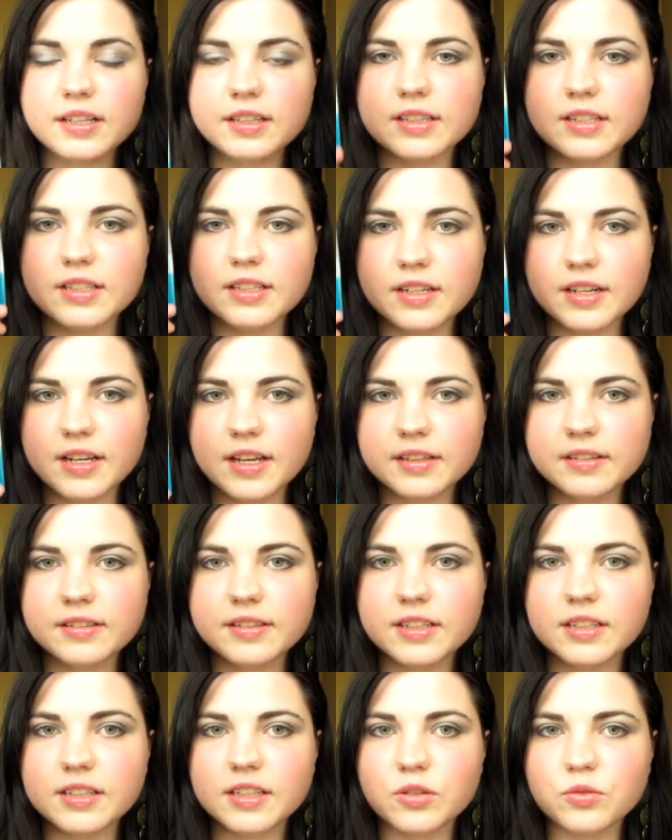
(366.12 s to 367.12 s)
i liren
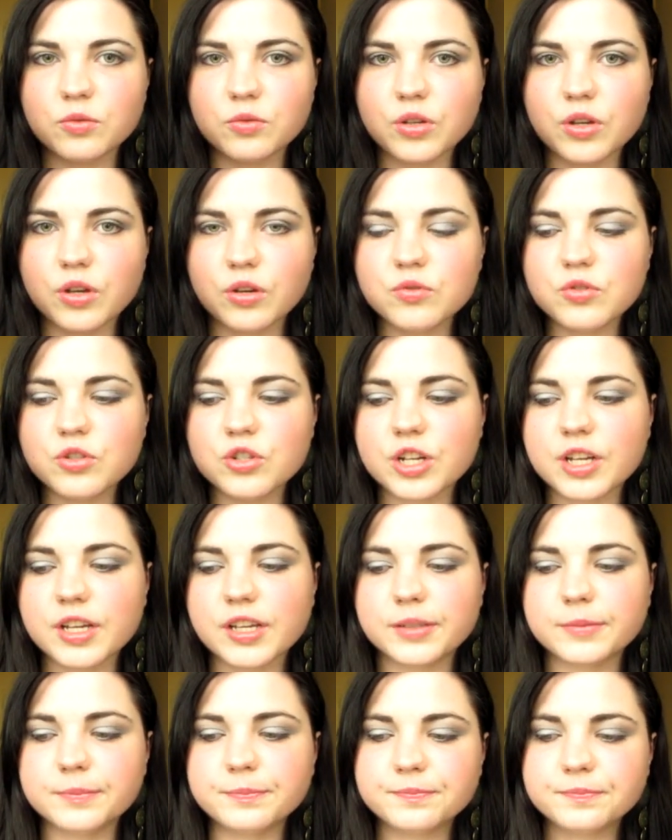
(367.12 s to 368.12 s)
deklarują,
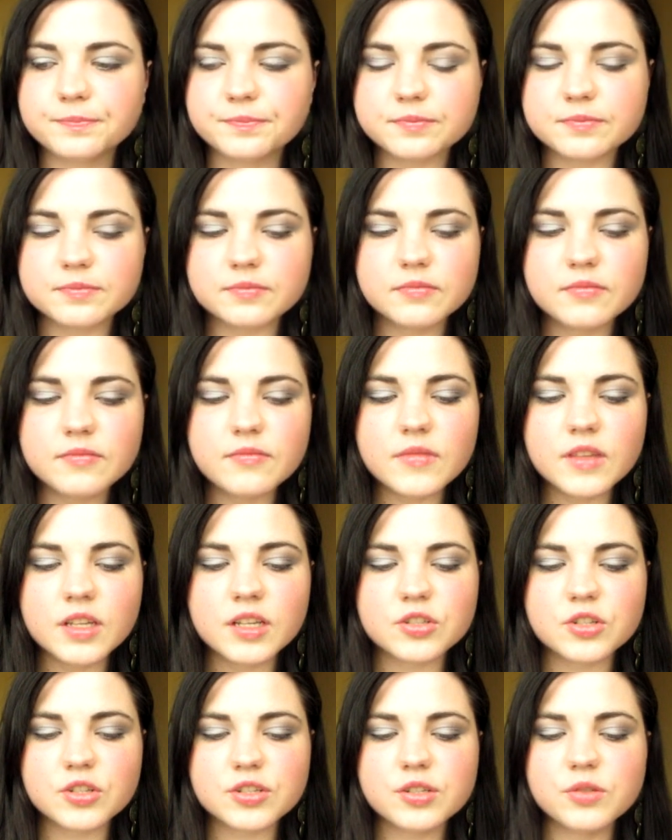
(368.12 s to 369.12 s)
że
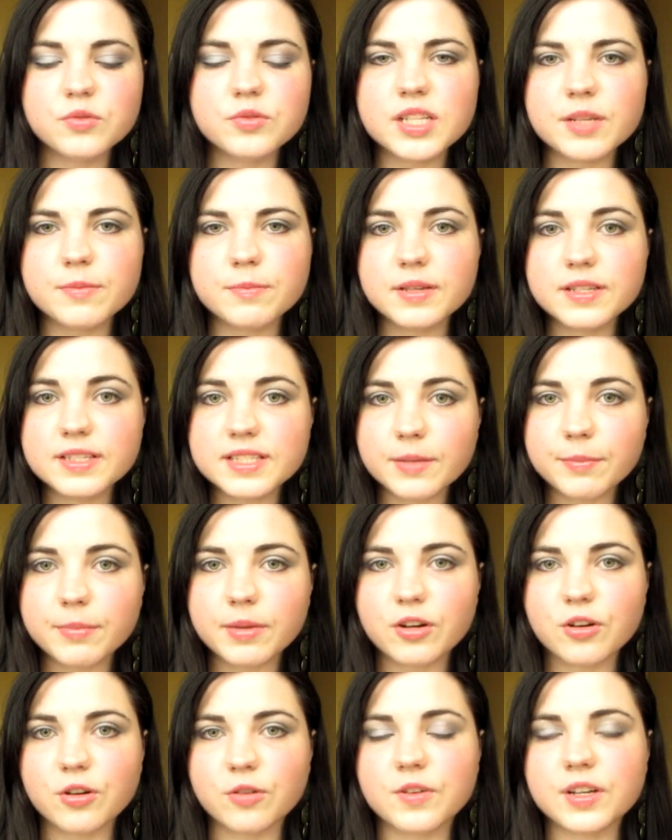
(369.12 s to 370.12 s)
że są
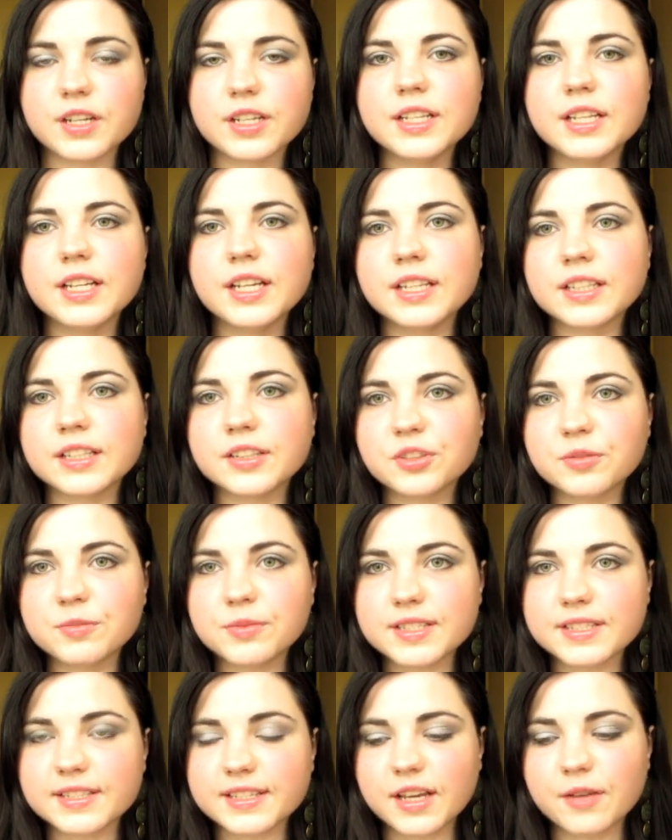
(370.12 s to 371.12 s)
bezzapachowe,
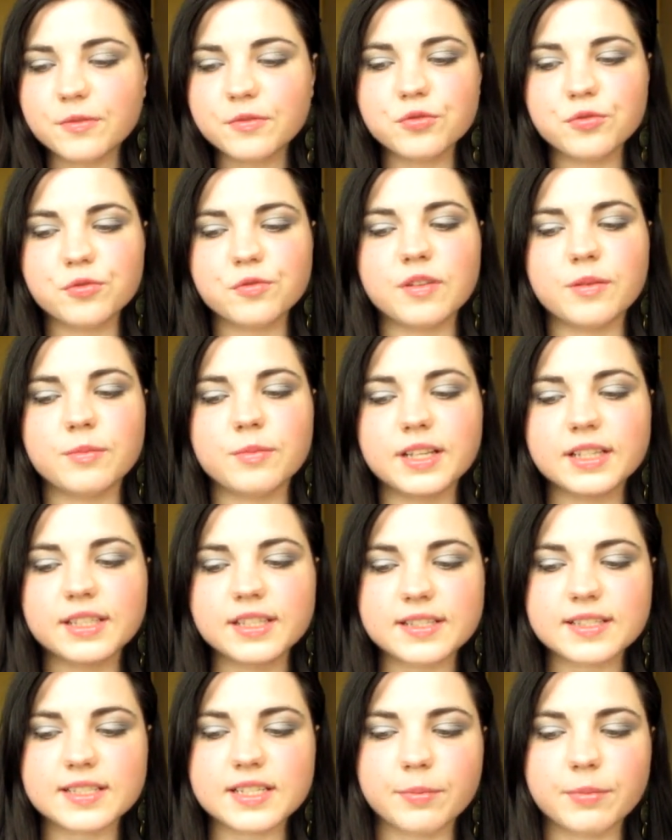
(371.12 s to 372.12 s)
natomiast ja wyczuwam
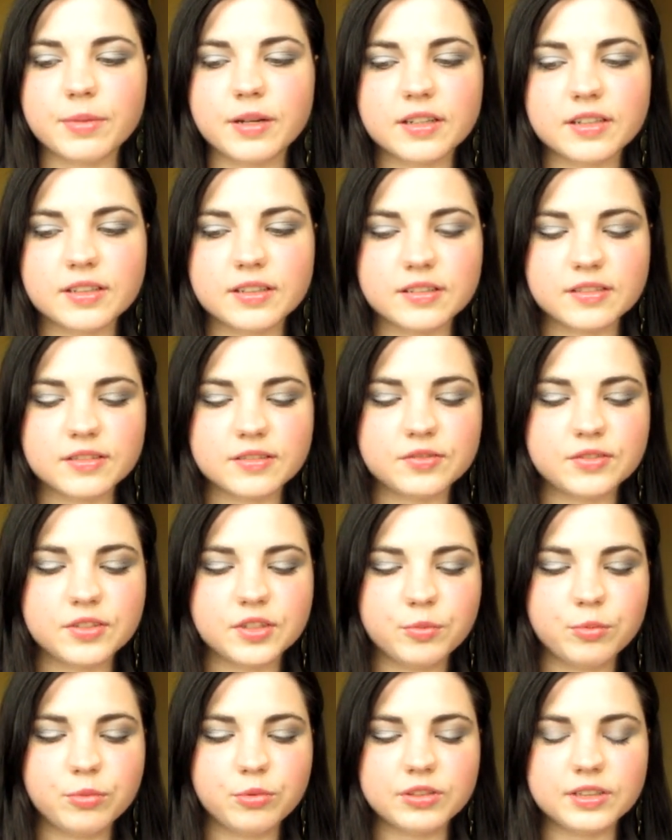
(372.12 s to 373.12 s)
lekki zapach e, w
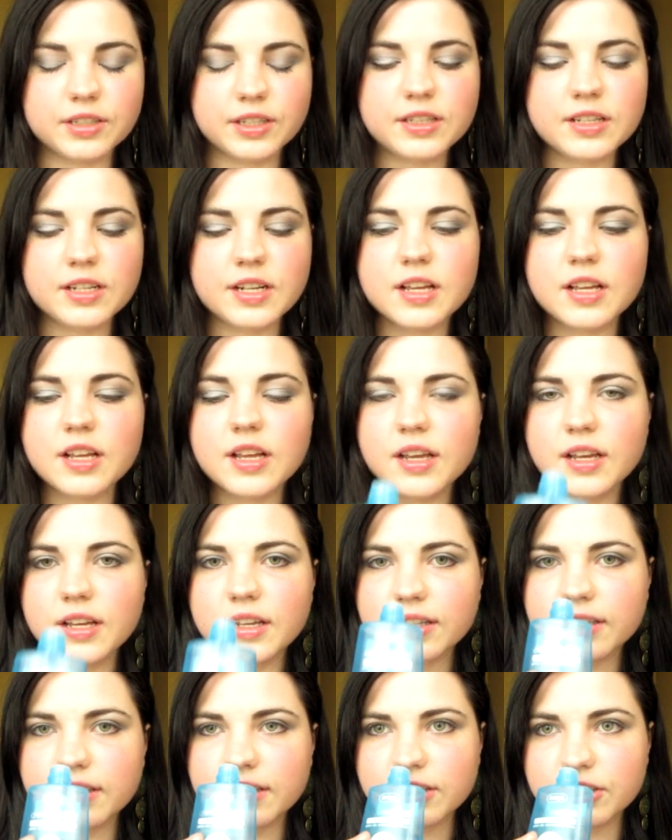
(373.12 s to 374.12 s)
tych płynach.
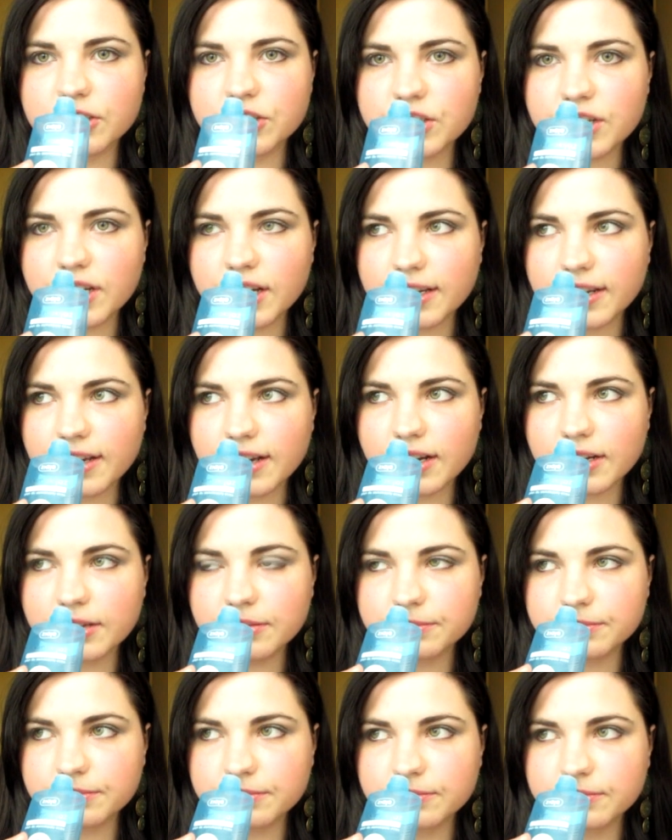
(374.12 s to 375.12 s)
E, ziaja
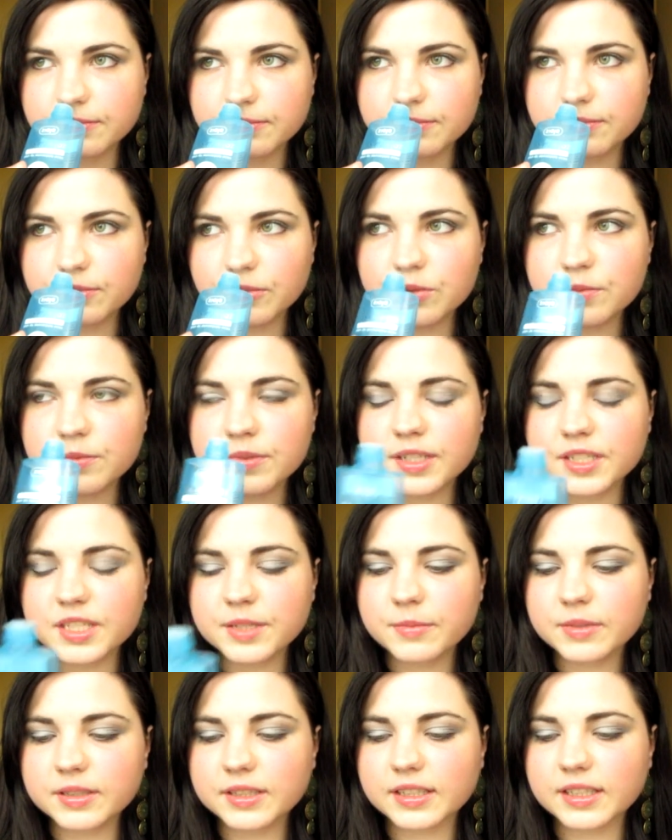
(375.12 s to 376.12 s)
moim
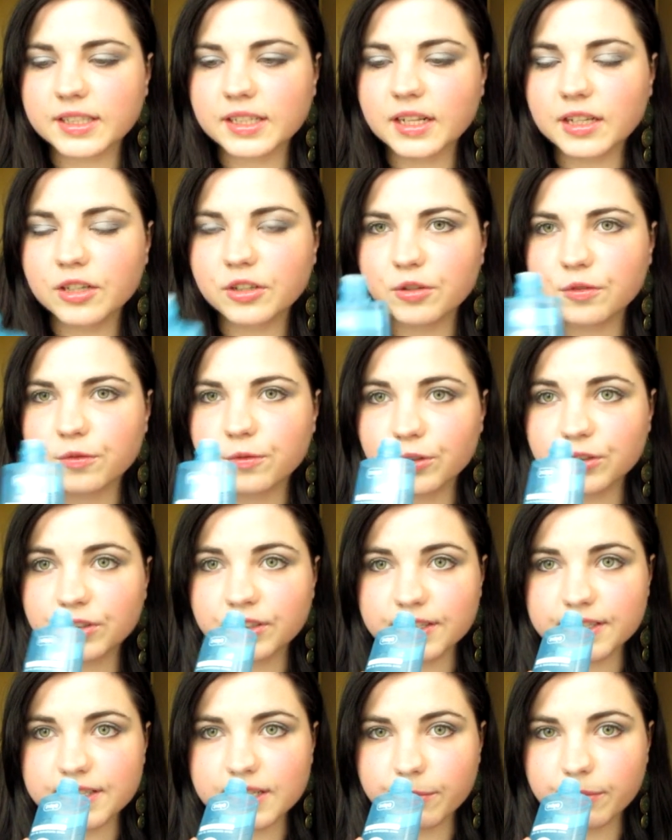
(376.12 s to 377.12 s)
zdaniem ma taki lekko
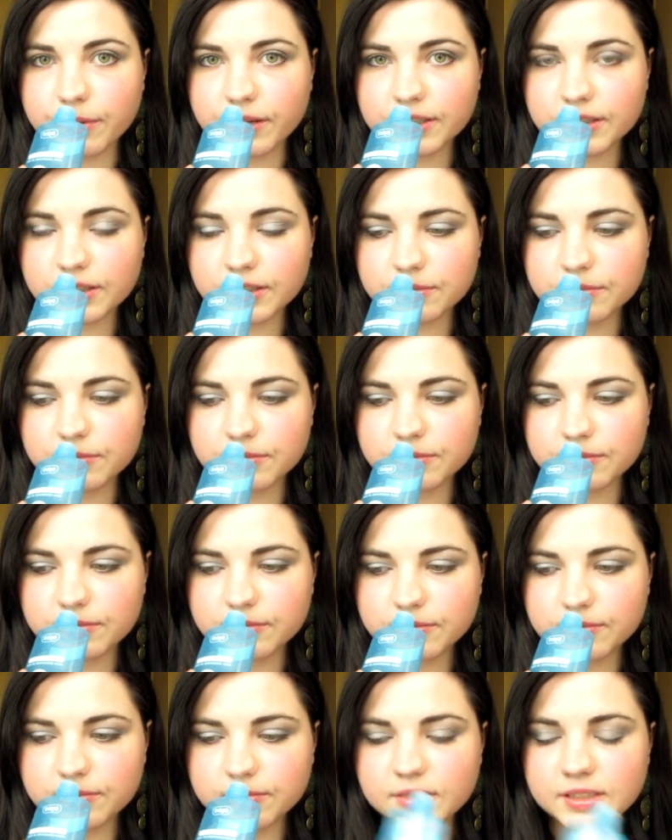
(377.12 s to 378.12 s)
wodny zapach,
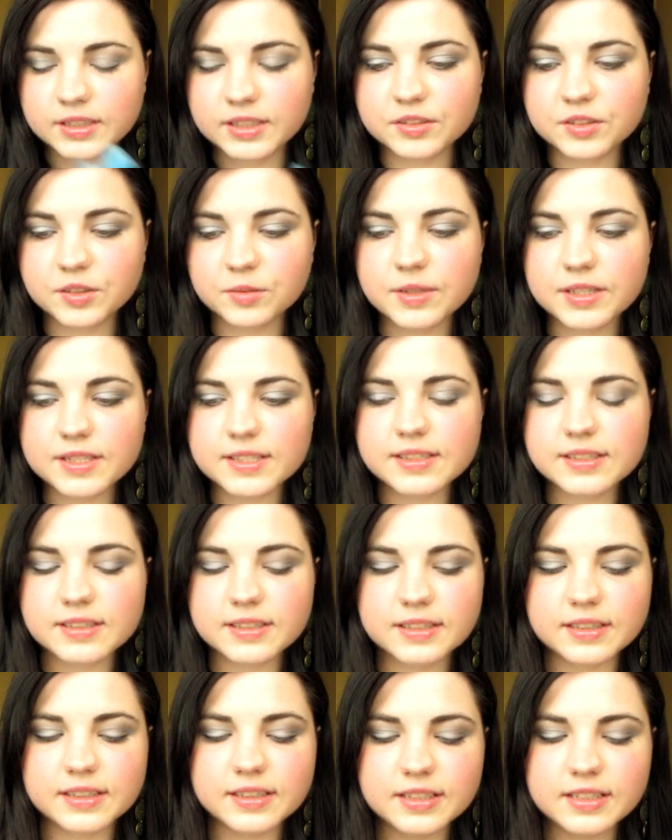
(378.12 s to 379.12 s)
natomiast
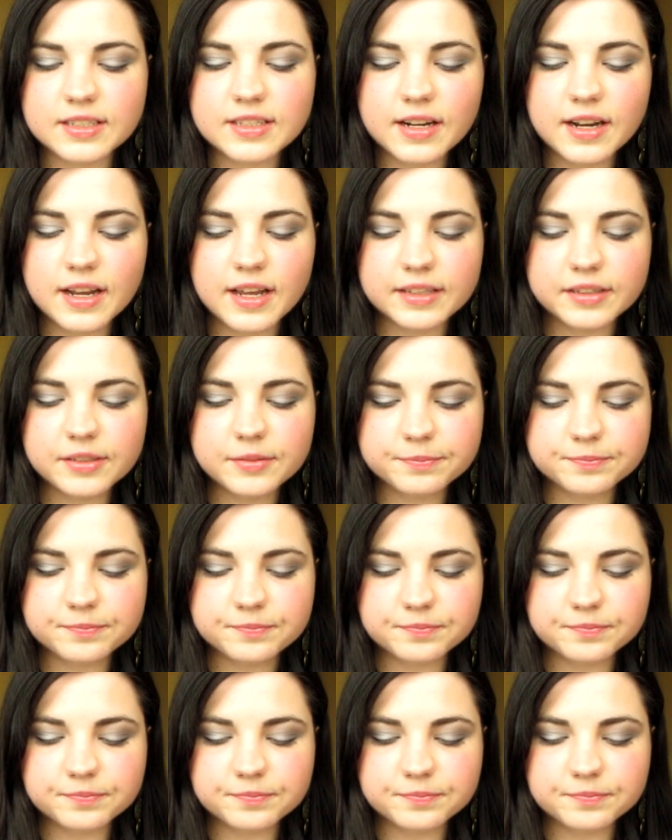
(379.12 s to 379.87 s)
Liren